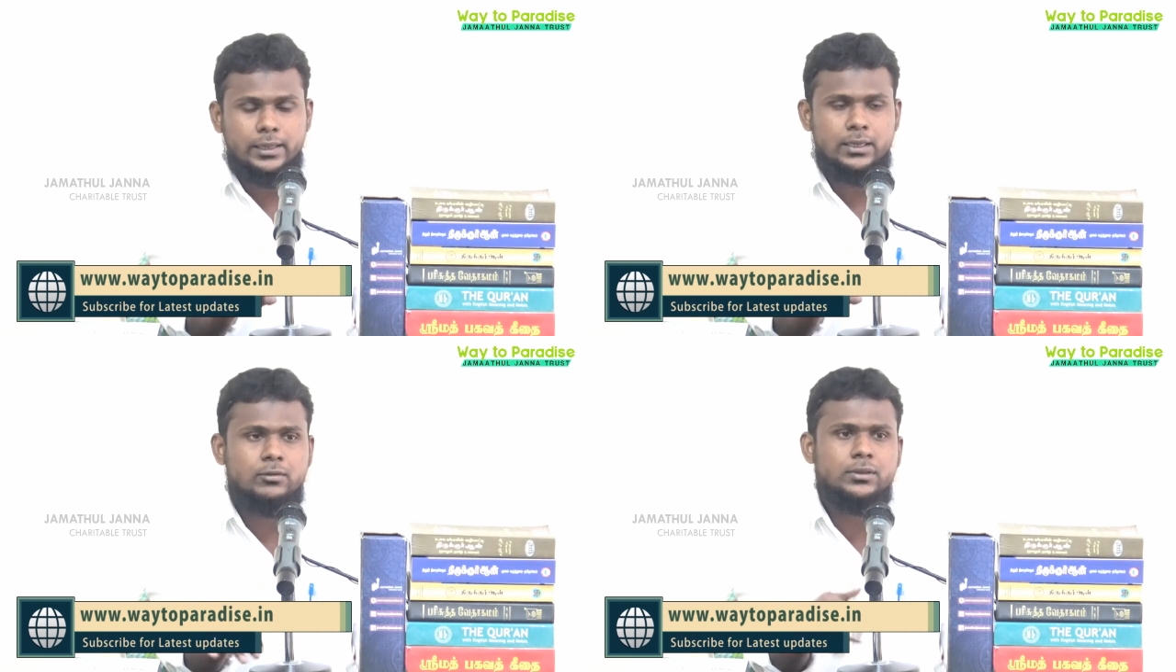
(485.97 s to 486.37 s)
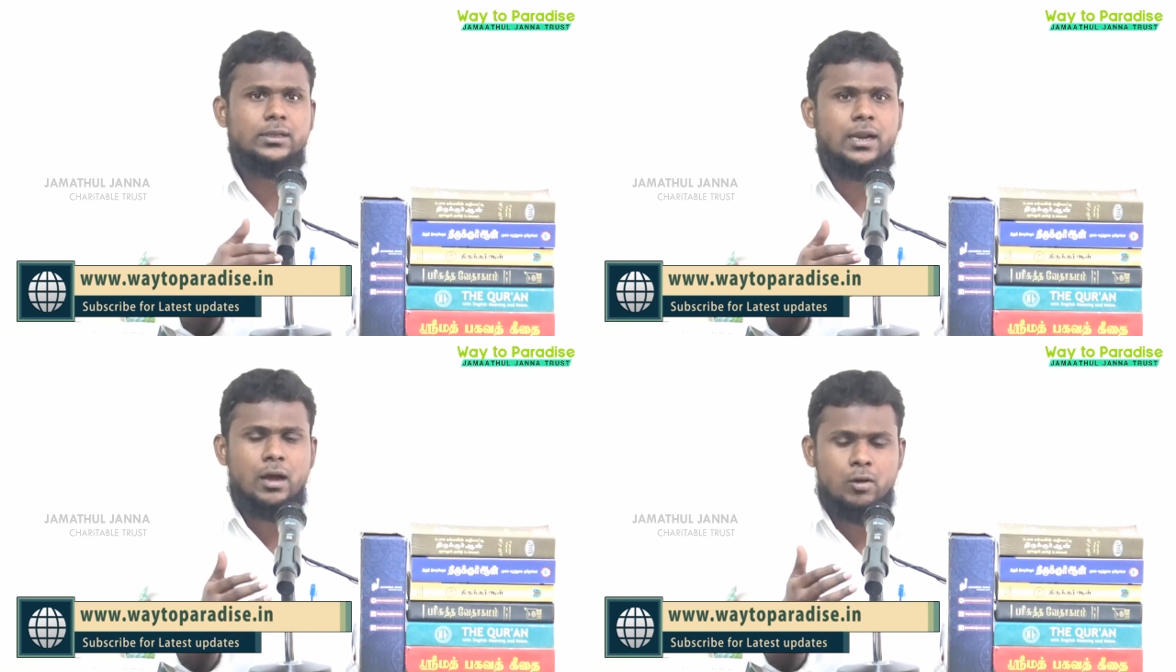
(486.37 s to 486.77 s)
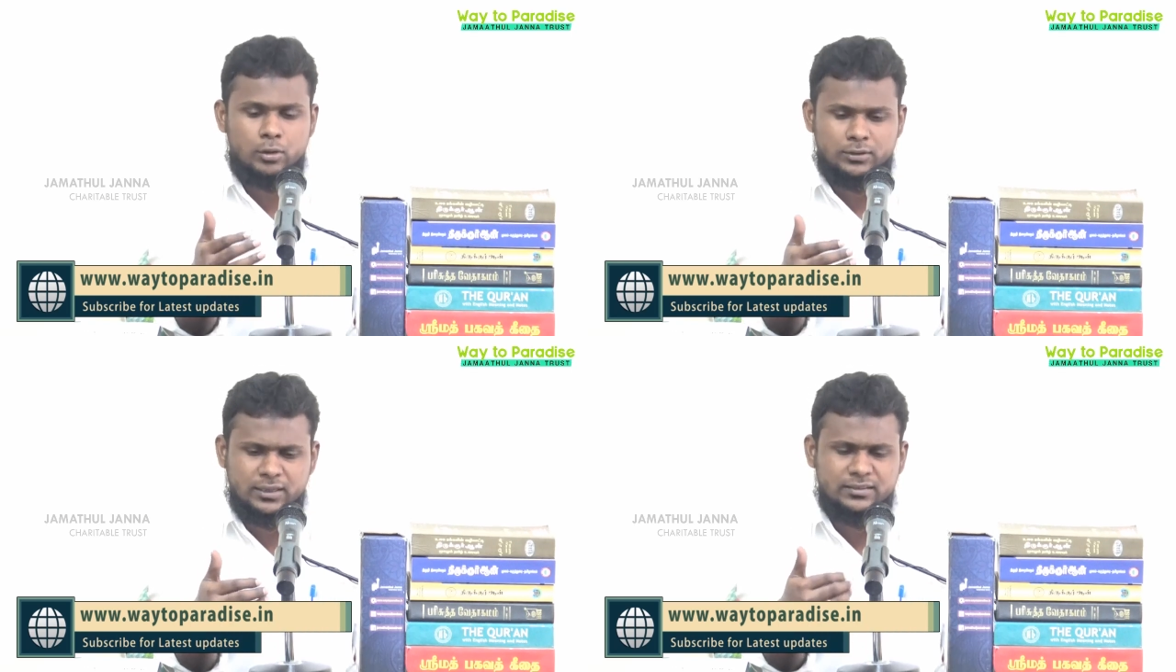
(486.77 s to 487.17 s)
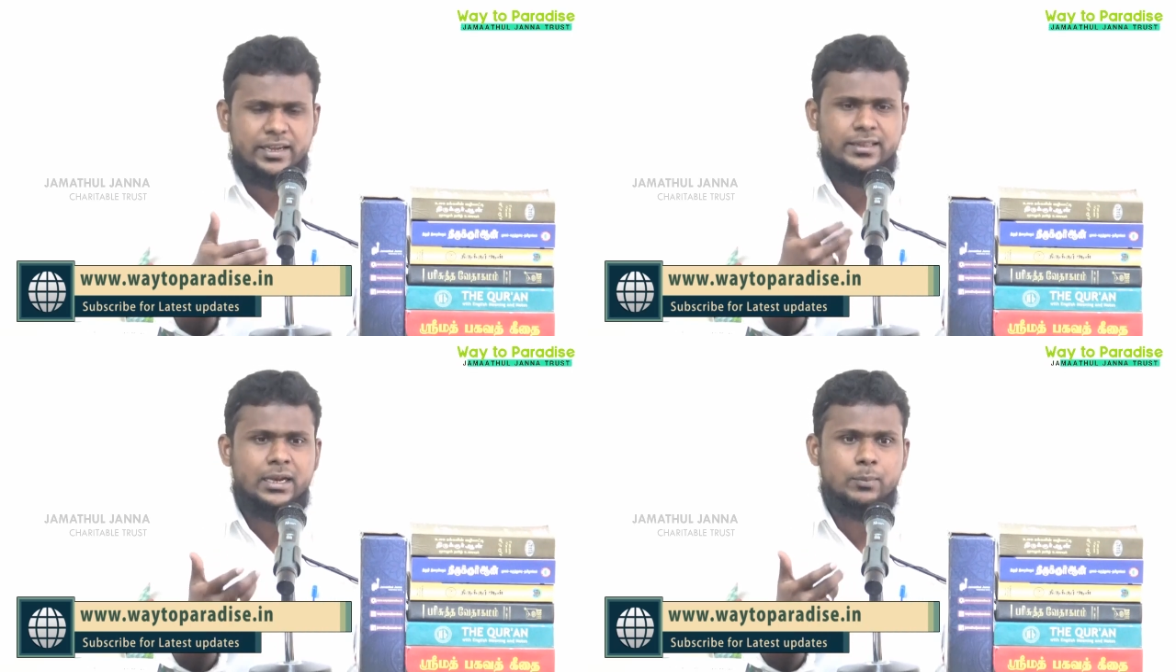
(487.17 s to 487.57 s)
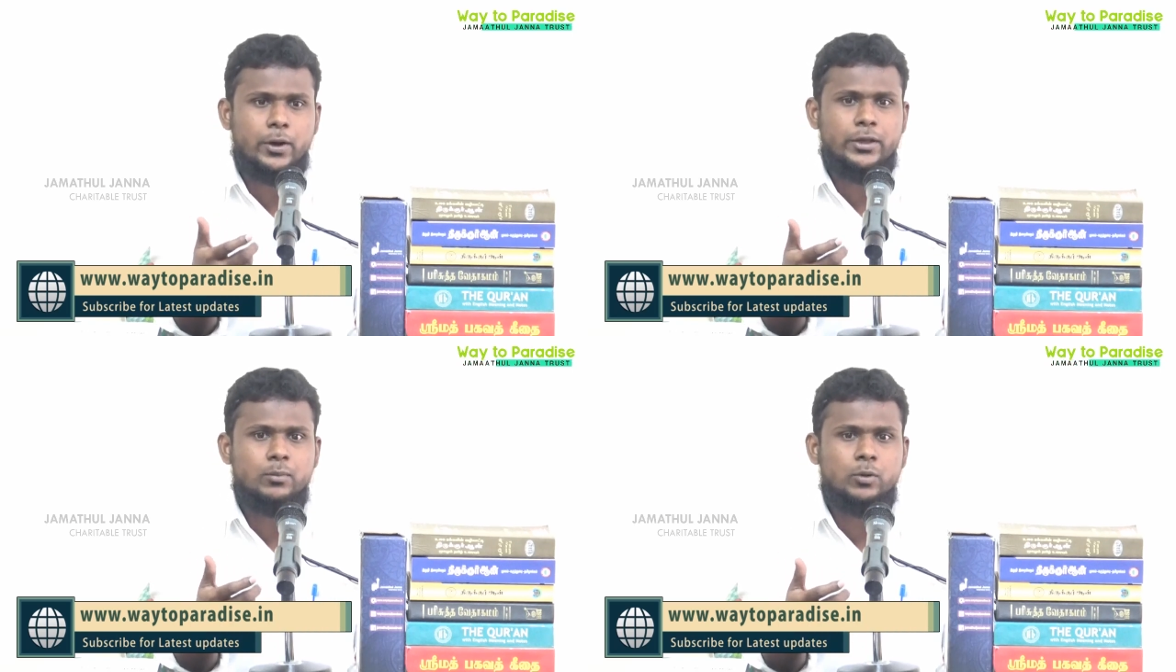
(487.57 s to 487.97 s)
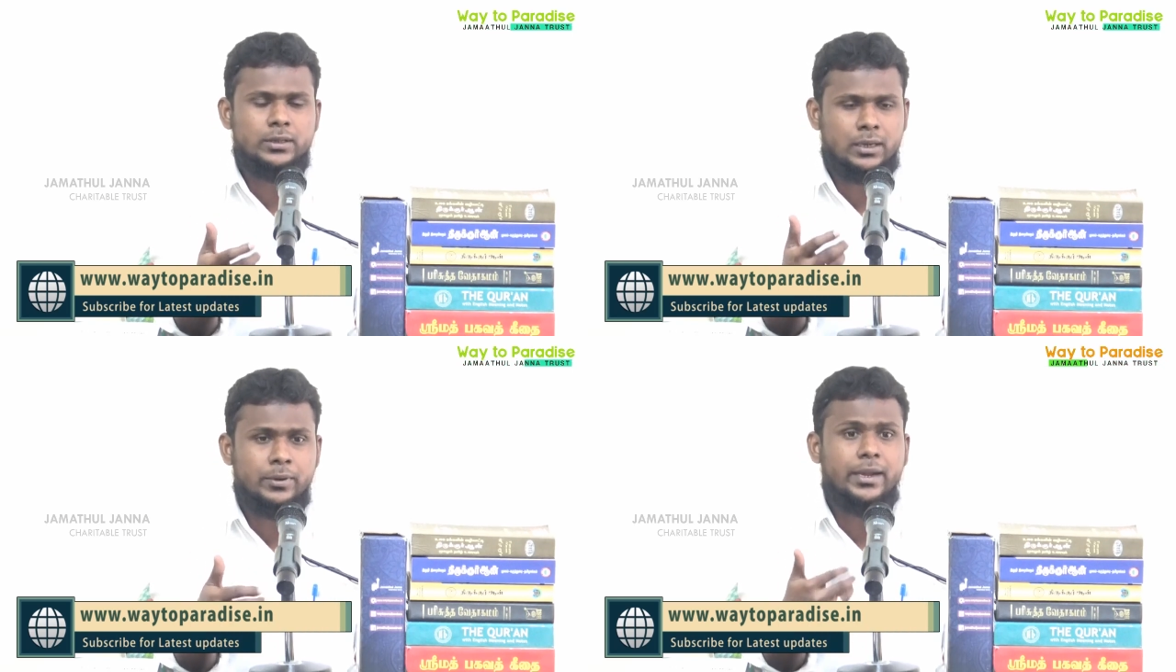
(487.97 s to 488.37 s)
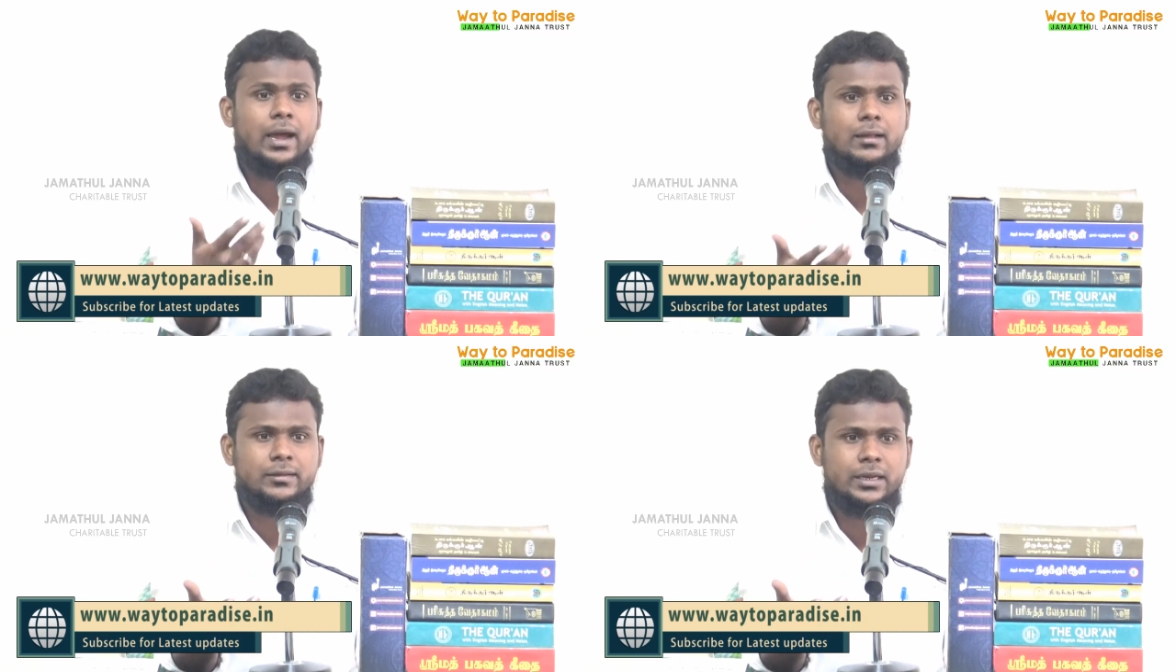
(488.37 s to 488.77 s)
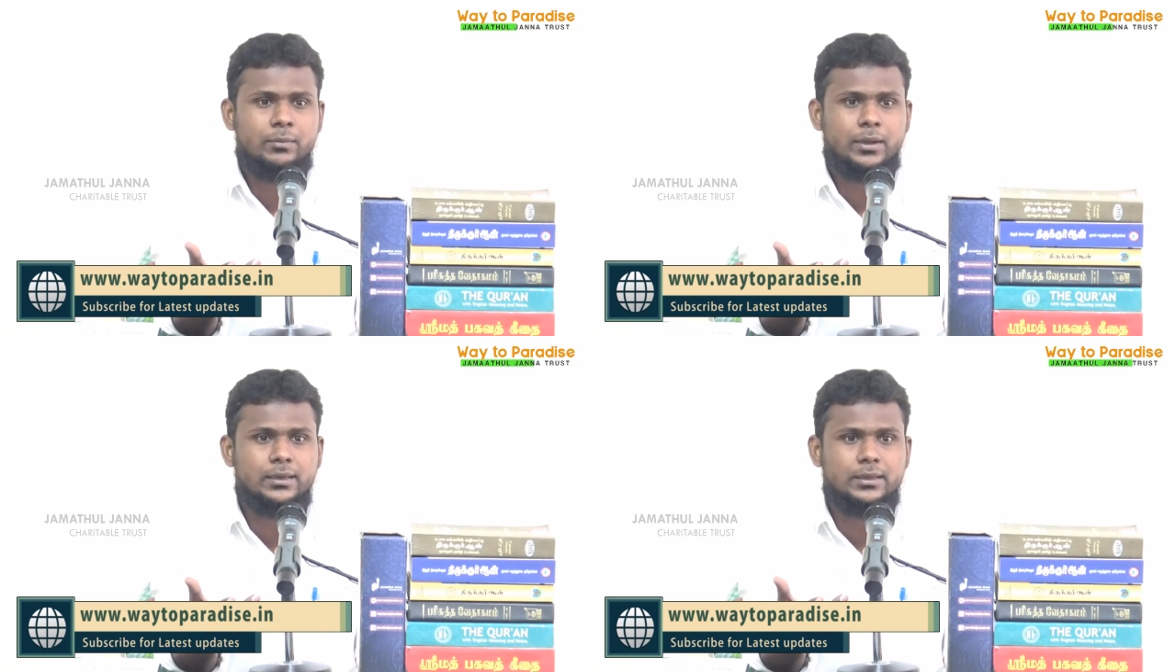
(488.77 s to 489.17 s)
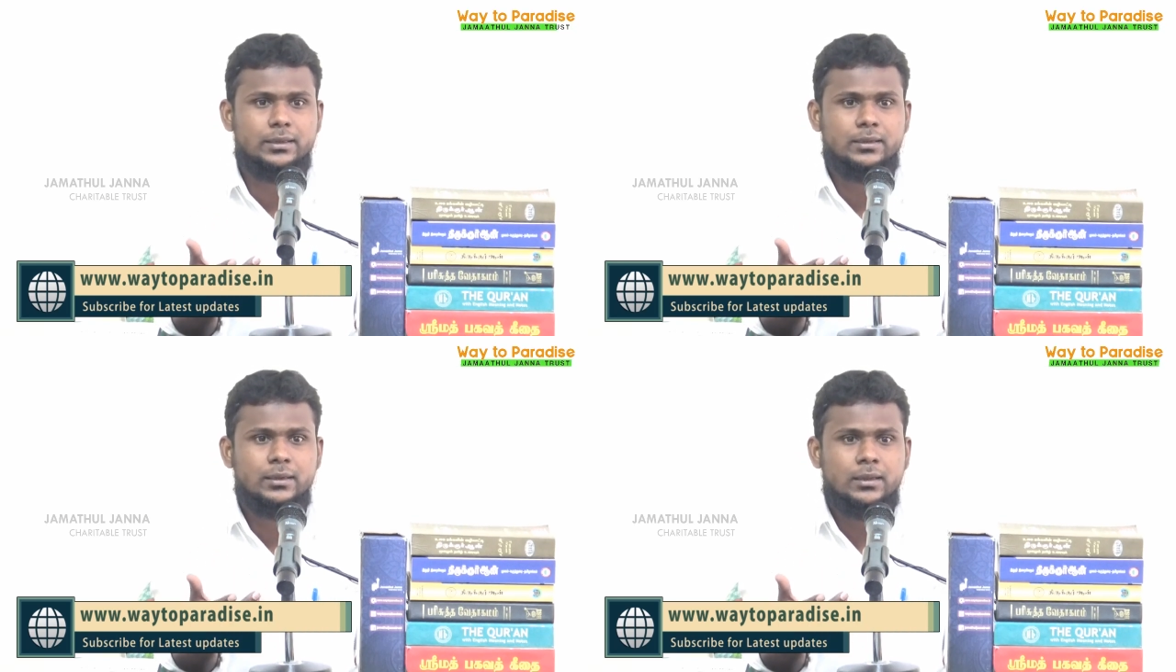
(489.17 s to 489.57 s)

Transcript: இதில் வந்து நான் ஒரு சில செய்திகள் படிக்கும் பொழுது நமக்கே ஆச்சரியமாக இருக்குது